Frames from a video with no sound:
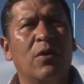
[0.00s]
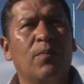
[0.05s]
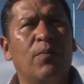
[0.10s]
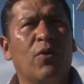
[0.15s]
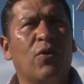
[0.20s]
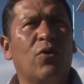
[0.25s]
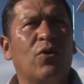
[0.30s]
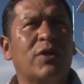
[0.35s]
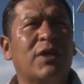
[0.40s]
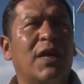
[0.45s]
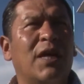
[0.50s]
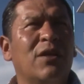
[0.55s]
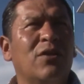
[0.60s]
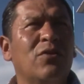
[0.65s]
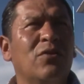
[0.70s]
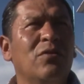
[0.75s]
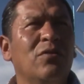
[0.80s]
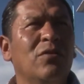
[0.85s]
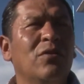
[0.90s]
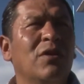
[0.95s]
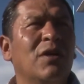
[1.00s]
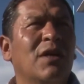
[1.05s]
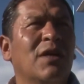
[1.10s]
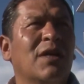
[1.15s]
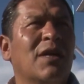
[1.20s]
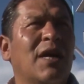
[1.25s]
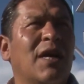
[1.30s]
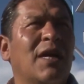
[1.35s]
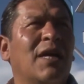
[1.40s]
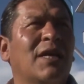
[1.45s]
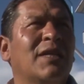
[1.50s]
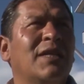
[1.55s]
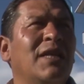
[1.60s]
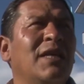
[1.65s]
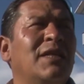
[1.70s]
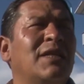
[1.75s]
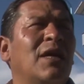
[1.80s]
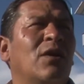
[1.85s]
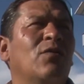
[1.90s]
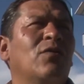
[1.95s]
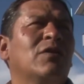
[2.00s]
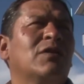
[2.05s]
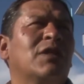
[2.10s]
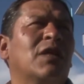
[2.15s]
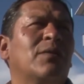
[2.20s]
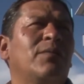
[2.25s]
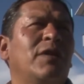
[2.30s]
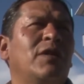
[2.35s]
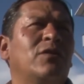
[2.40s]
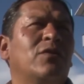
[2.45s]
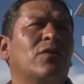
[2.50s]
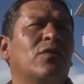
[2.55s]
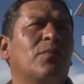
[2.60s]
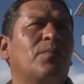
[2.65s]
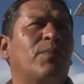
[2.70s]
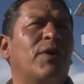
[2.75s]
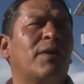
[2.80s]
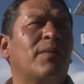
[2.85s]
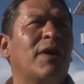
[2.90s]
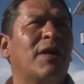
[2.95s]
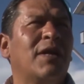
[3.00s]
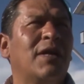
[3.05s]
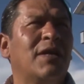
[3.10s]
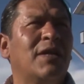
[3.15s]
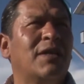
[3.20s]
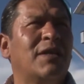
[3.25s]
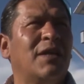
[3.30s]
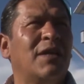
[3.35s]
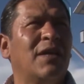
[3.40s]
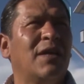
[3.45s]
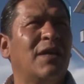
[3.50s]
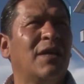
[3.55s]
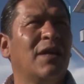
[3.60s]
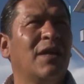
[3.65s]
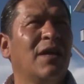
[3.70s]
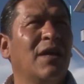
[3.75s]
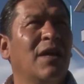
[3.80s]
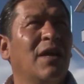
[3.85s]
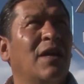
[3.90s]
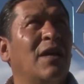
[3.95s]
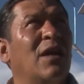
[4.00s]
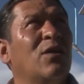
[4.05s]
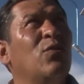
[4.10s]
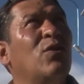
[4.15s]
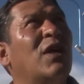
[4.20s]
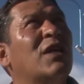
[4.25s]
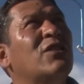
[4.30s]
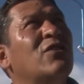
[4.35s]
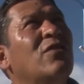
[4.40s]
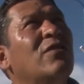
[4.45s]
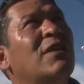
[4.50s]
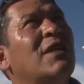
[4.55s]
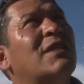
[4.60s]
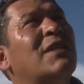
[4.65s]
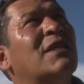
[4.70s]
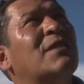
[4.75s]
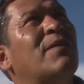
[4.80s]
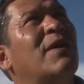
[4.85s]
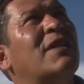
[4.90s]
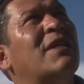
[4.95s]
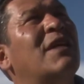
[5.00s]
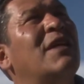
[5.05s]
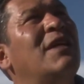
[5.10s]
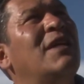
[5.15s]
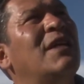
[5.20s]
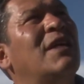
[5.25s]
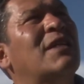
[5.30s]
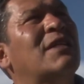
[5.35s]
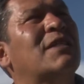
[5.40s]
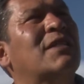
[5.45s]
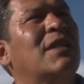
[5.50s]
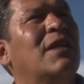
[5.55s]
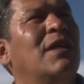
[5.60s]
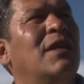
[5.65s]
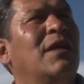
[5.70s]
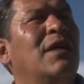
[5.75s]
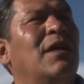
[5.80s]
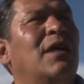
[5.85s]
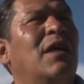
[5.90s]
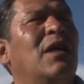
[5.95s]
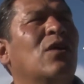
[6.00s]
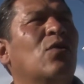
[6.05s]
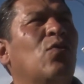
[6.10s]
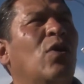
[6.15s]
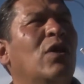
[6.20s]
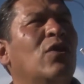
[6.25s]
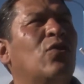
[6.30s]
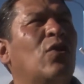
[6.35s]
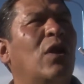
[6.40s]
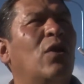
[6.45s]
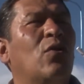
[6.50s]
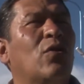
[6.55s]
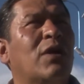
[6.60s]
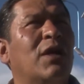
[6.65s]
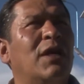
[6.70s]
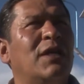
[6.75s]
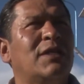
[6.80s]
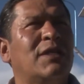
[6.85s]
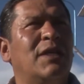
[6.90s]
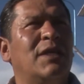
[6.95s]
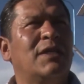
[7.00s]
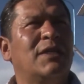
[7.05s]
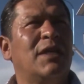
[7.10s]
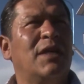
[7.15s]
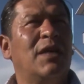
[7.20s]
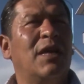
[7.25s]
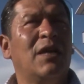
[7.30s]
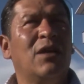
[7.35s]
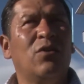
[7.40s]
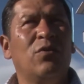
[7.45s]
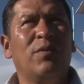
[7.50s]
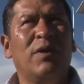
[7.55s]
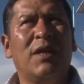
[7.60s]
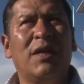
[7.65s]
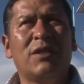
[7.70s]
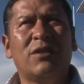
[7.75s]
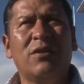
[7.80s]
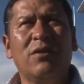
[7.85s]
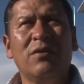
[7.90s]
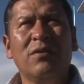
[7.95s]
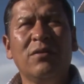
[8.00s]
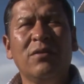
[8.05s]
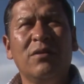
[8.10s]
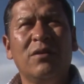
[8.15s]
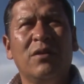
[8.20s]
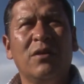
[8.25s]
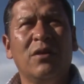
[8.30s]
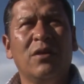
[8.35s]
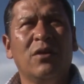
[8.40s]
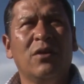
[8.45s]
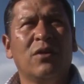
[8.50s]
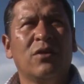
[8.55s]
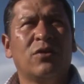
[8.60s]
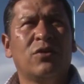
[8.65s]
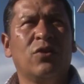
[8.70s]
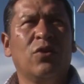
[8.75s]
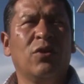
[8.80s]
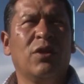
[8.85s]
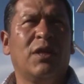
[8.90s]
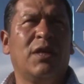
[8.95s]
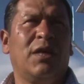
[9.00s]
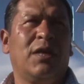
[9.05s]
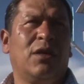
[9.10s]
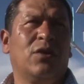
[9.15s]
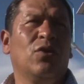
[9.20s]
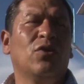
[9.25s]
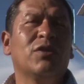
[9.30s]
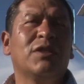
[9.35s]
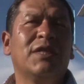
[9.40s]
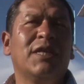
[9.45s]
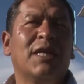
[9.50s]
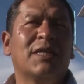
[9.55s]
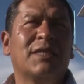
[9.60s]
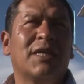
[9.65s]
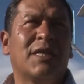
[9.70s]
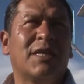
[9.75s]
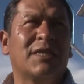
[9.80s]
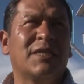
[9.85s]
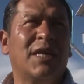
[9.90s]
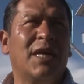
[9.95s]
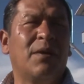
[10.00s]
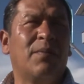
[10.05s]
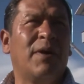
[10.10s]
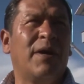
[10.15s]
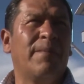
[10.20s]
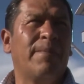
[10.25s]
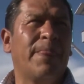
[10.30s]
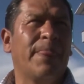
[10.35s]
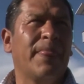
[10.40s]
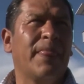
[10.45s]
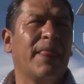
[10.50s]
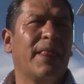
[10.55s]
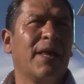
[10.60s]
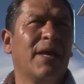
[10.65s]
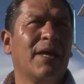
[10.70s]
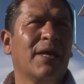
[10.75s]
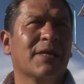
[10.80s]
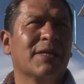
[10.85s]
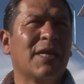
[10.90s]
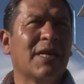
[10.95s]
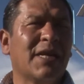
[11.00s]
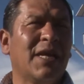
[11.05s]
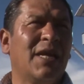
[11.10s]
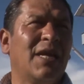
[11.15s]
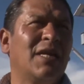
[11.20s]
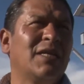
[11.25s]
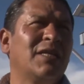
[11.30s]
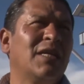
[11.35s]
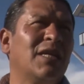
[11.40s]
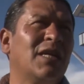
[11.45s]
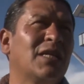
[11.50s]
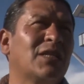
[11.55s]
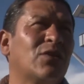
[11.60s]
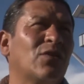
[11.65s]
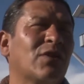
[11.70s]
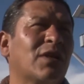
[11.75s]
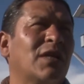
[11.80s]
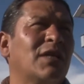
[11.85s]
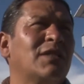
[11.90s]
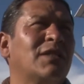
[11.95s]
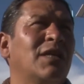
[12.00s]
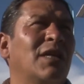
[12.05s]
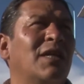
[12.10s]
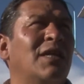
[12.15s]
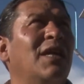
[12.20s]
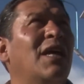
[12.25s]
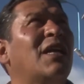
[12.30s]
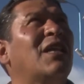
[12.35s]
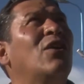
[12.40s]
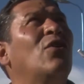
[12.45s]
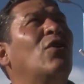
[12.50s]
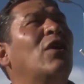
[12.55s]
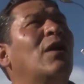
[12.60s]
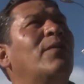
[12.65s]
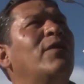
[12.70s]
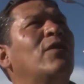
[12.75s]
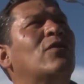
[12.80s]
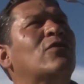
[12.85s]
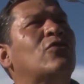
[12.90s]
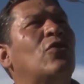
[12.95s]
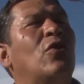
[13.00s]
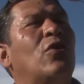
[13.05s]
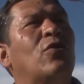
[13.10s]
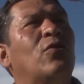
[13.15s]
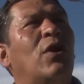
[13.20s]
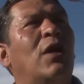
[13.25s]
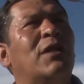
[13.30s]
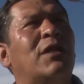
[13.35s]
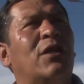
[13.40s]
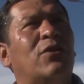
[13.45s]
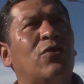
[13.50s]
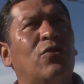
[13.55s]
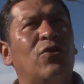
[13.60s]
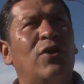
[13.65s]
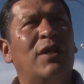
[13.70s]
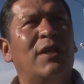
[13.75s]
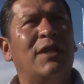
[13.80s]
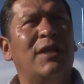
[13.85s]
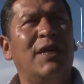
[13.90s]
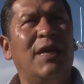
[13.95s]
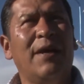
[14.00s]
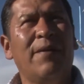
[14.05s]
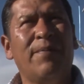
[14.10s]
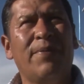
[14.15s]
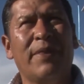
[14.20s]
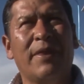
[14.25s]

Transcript: Por lo tanto, garantizan un servicio permanente. La duración de estas baterías en cuanto a lo que es este, la iluminación son de dos días de reserva. ¿Qué quiere decir esto? Que si el día de hoy ha habido sol durante todo el día